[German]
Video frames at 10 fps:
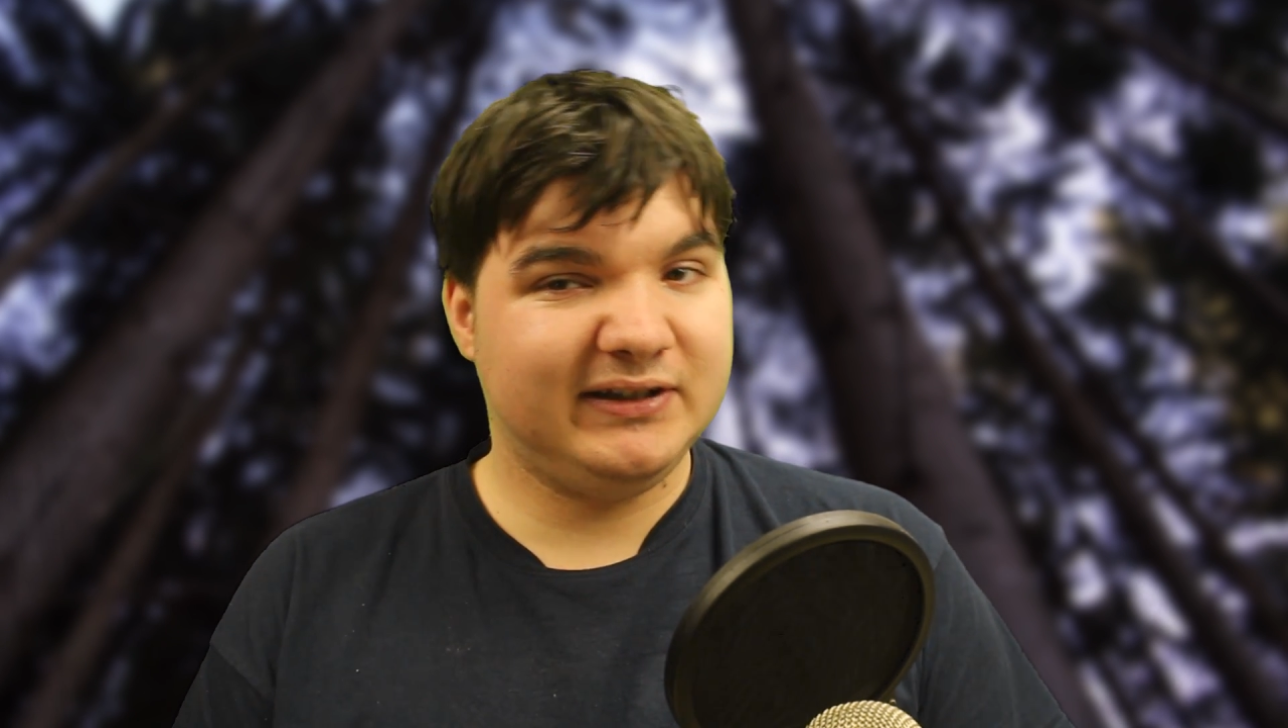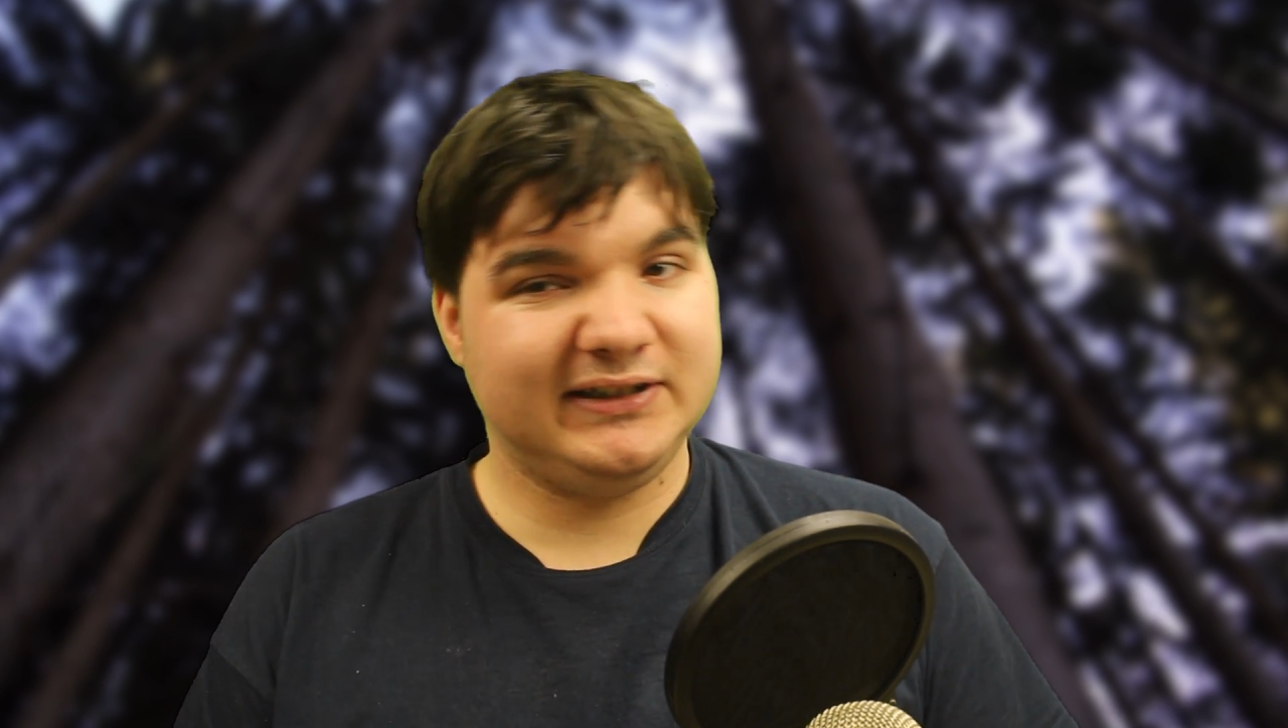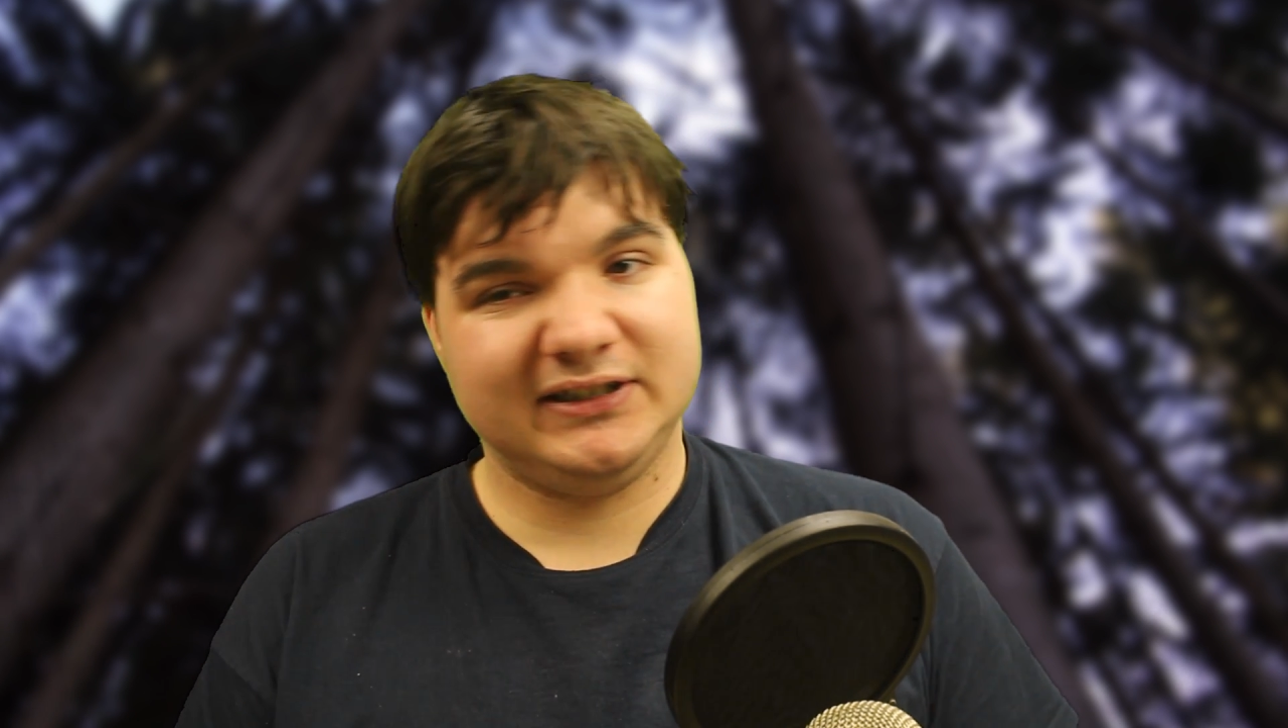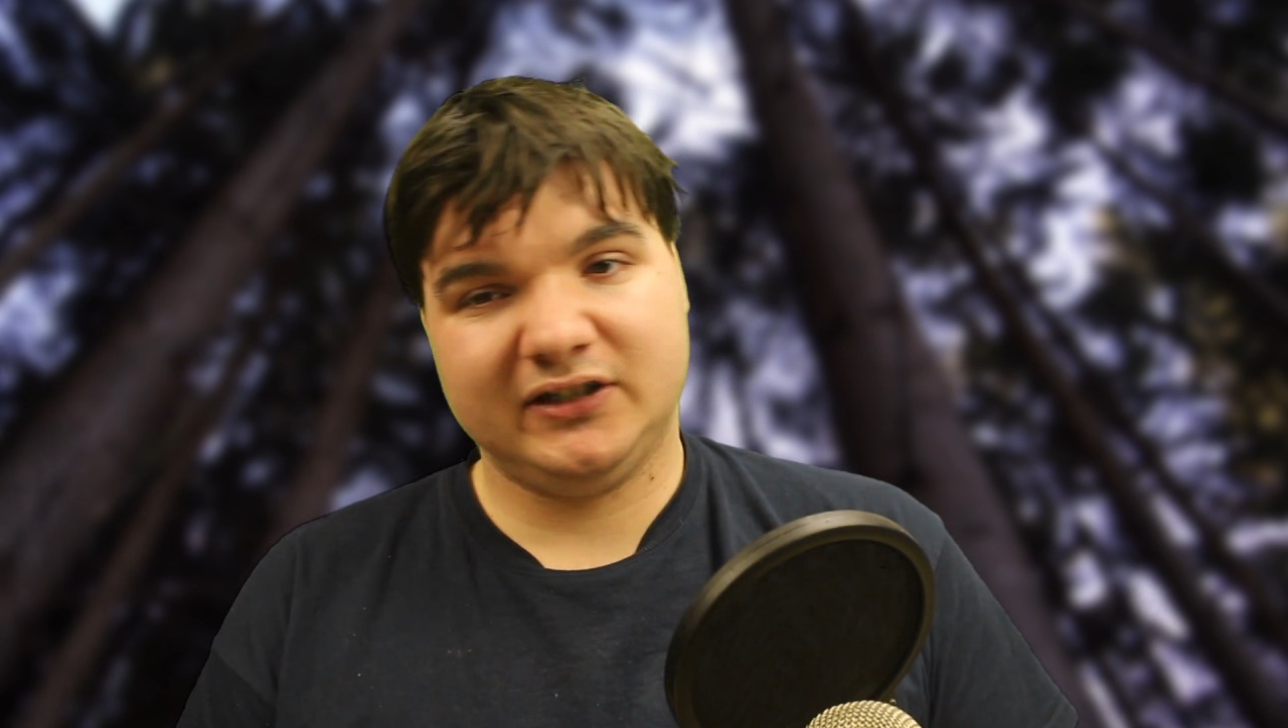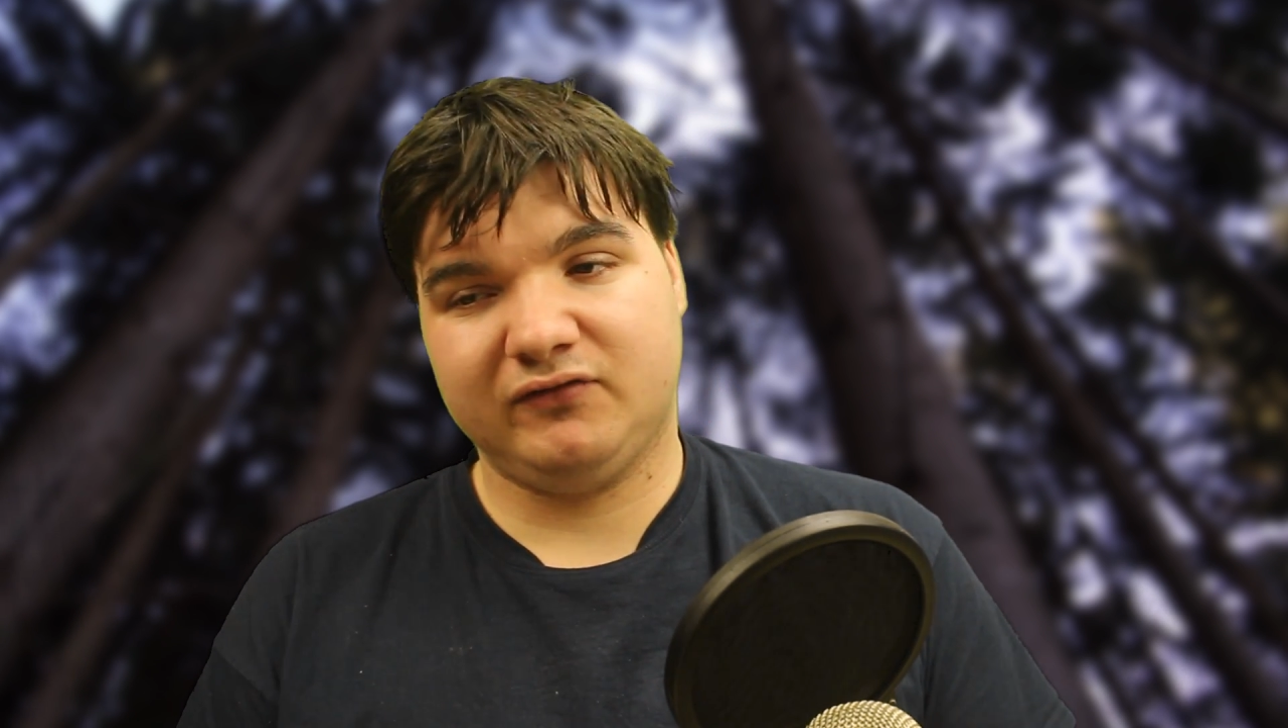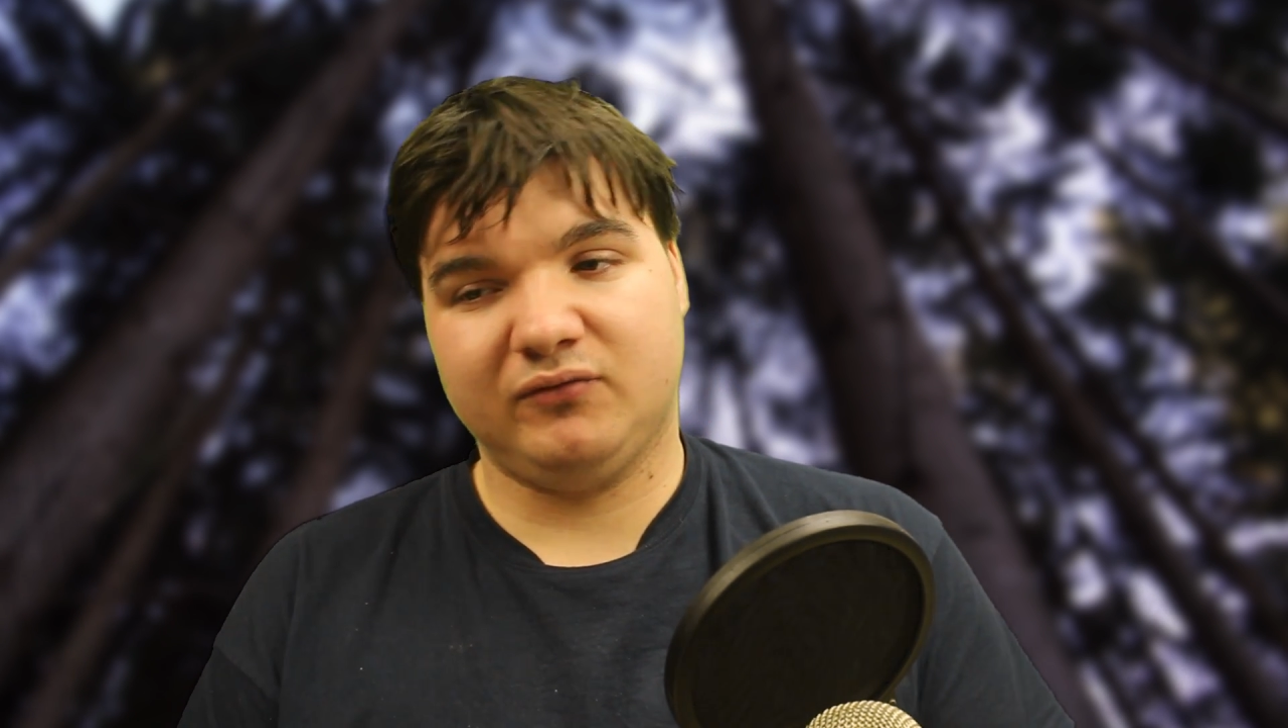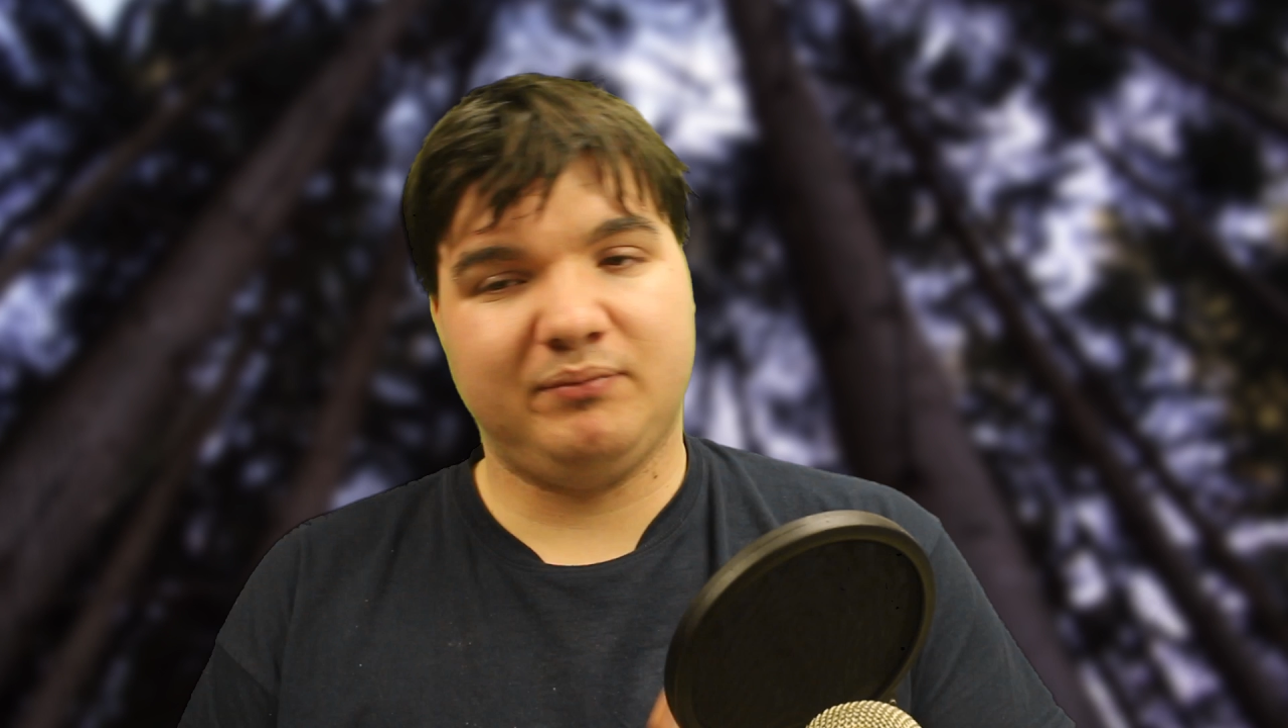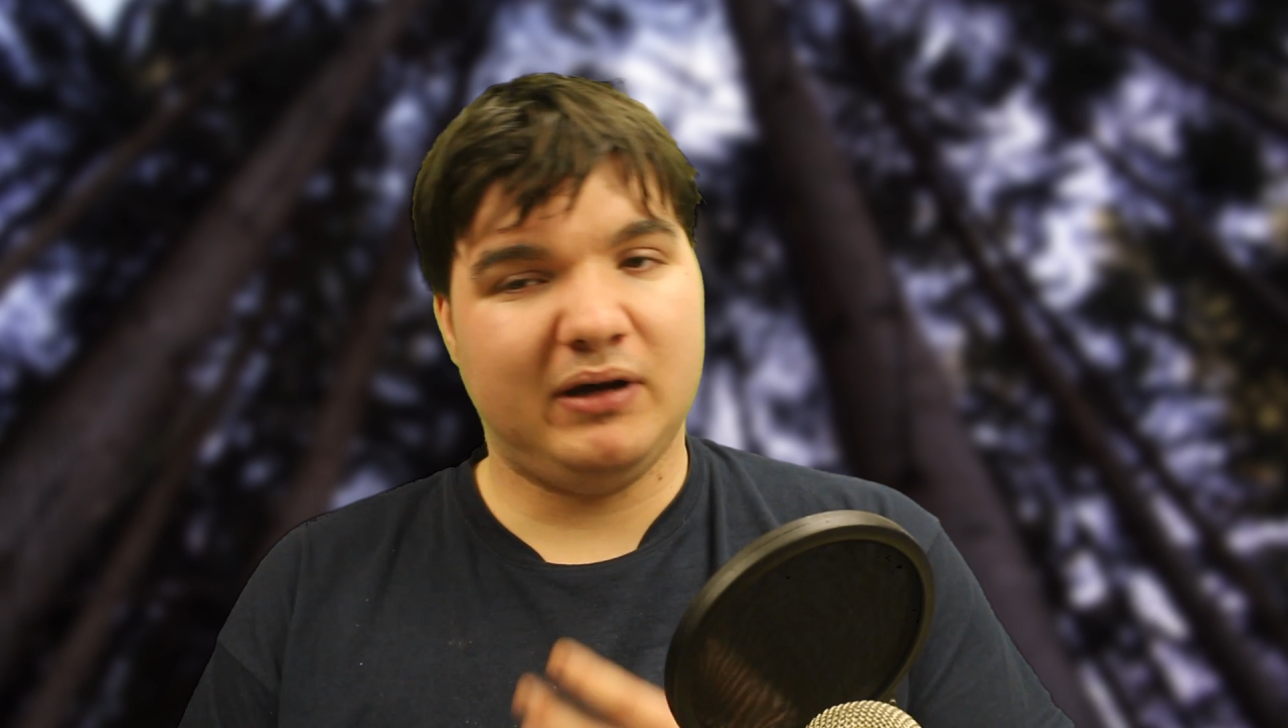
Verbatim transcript: Die sind auf dem